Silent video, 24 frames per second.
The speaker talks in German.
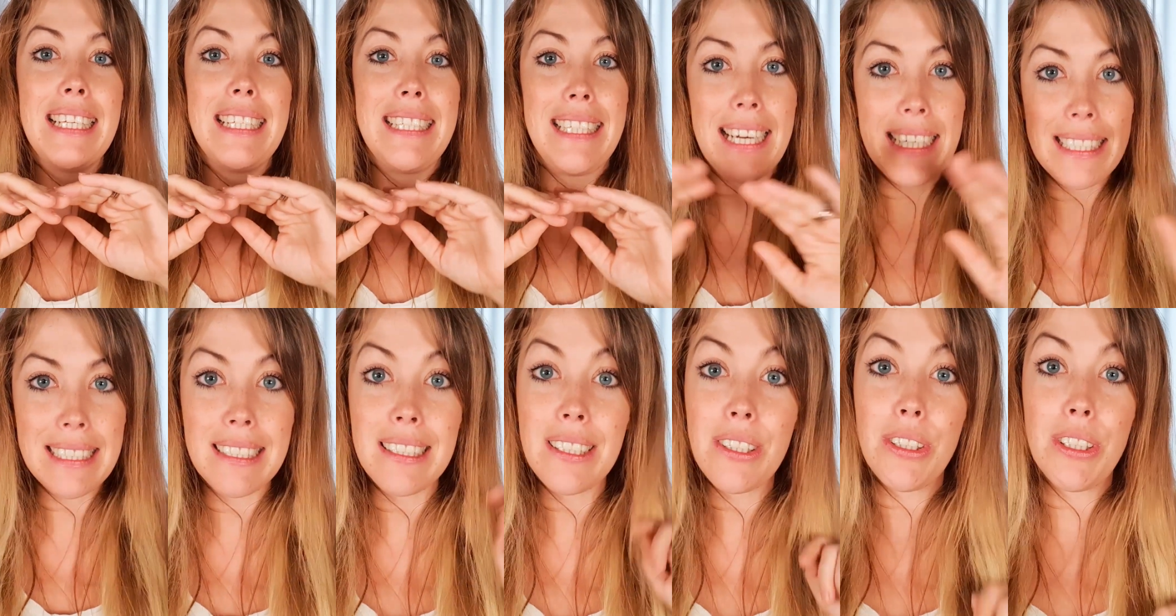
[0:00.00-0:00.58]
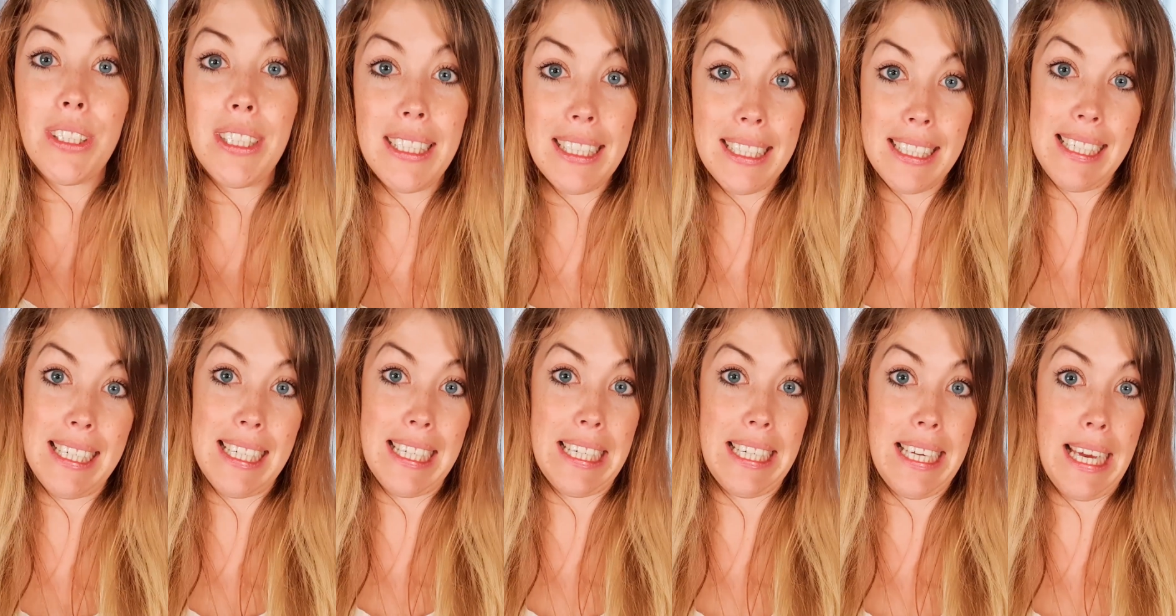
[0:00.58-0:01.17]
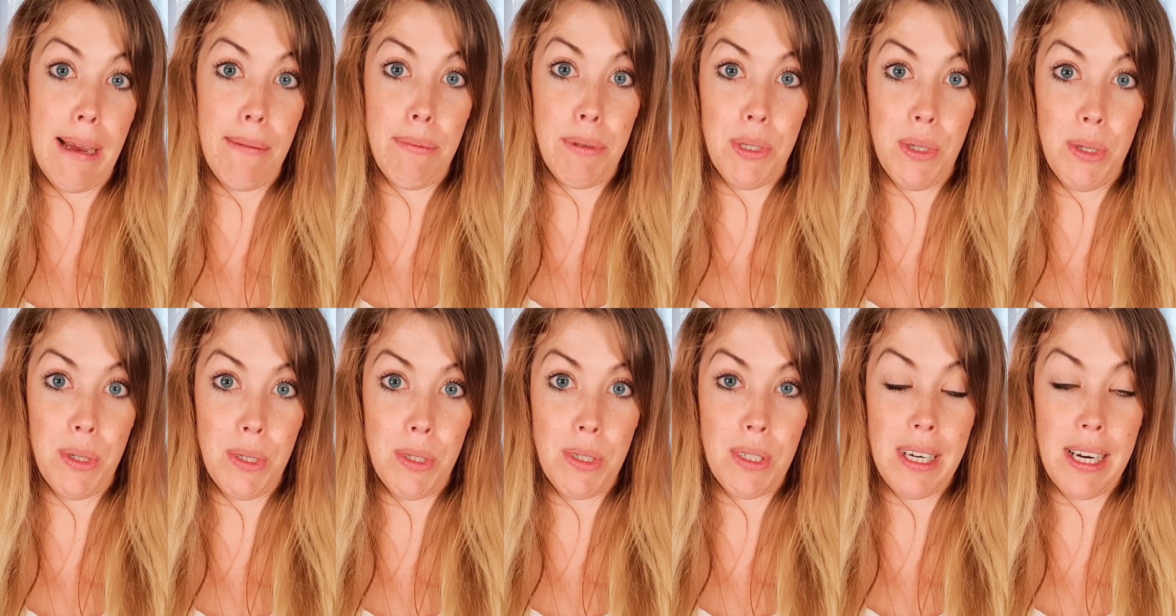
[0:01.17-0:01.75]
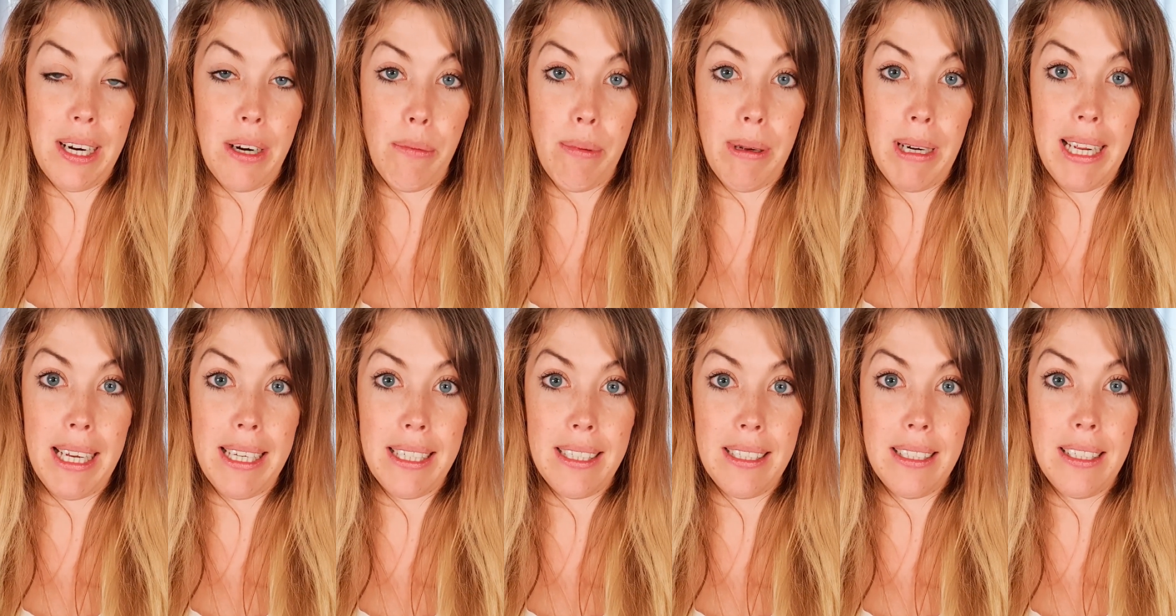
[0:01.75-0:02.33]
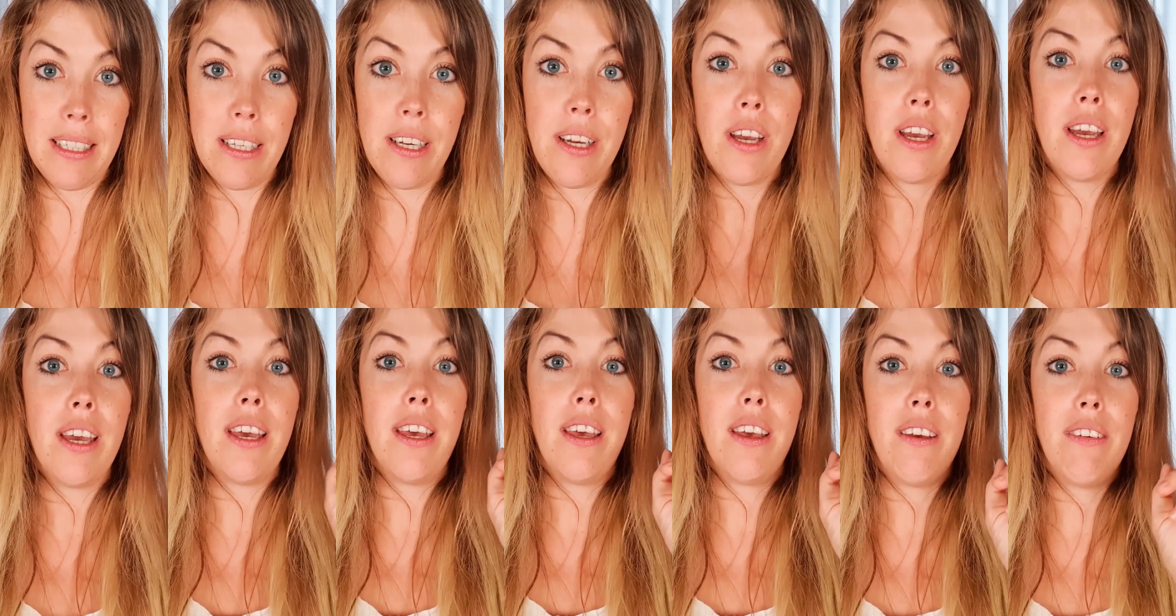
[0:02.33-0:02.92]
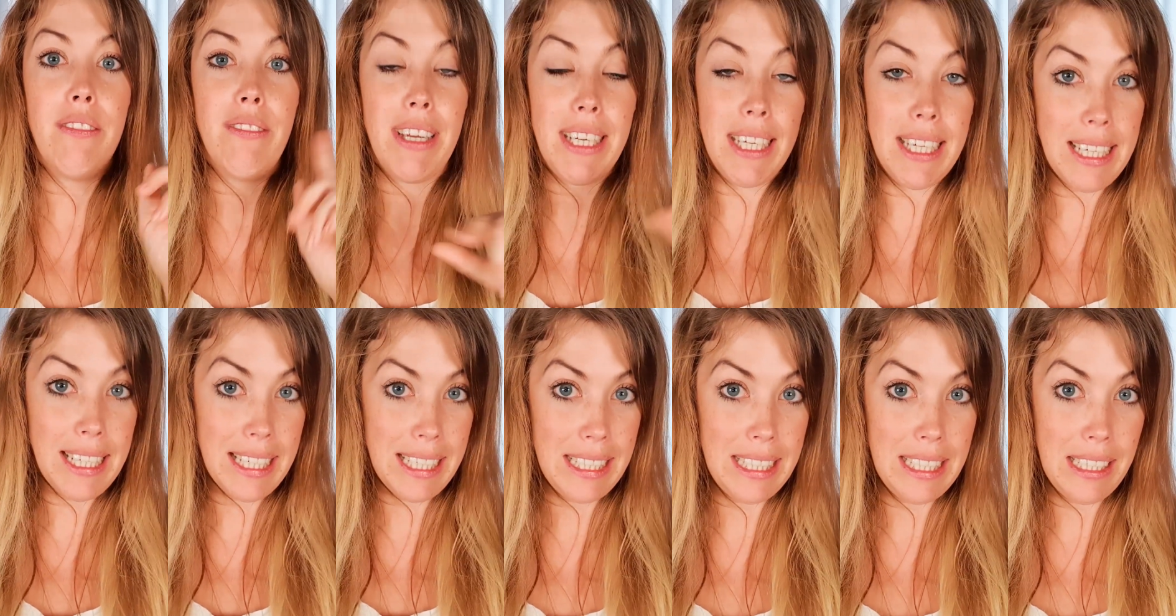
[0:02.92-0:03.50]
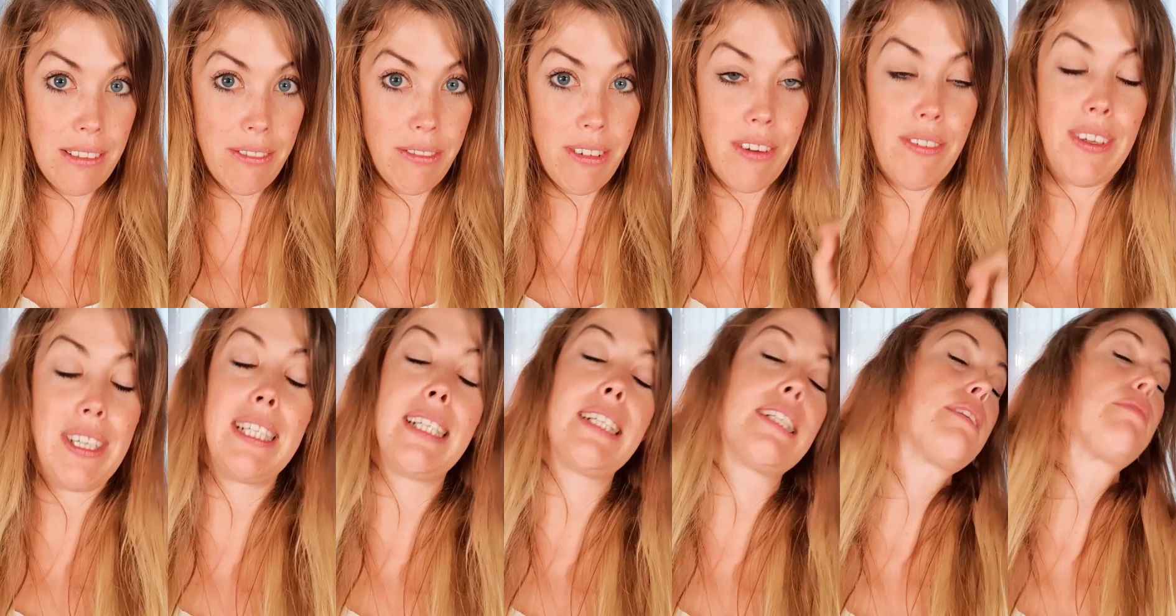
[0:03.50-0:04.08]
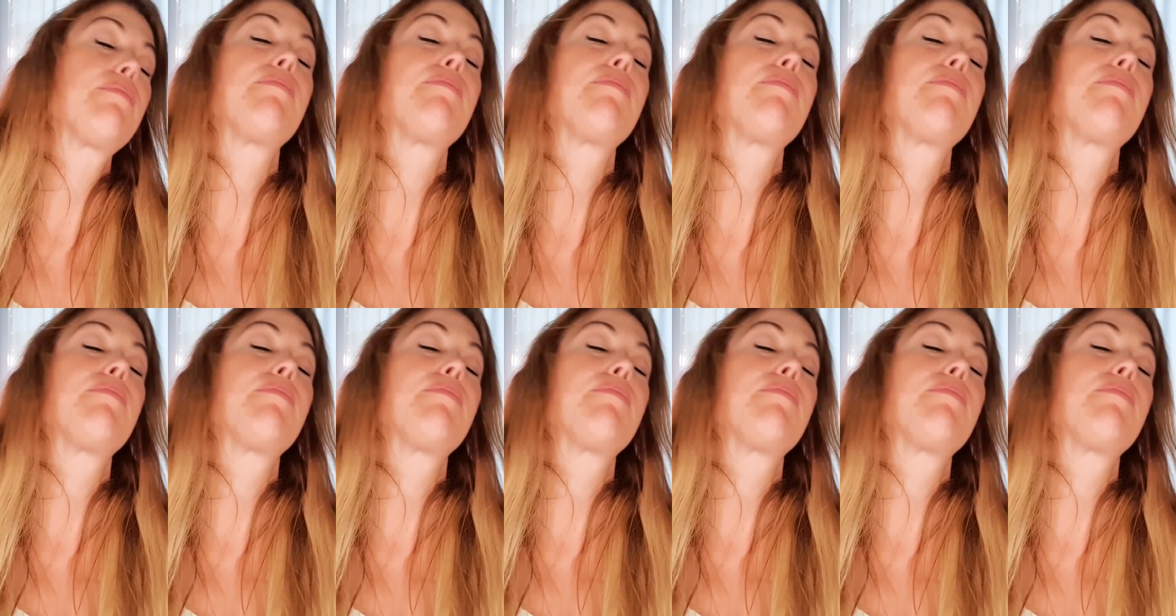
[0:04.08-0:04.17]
Das könnt ihr tatsächlich Apps heutzutage überlassen, wenn ihr die richtigen verwendet.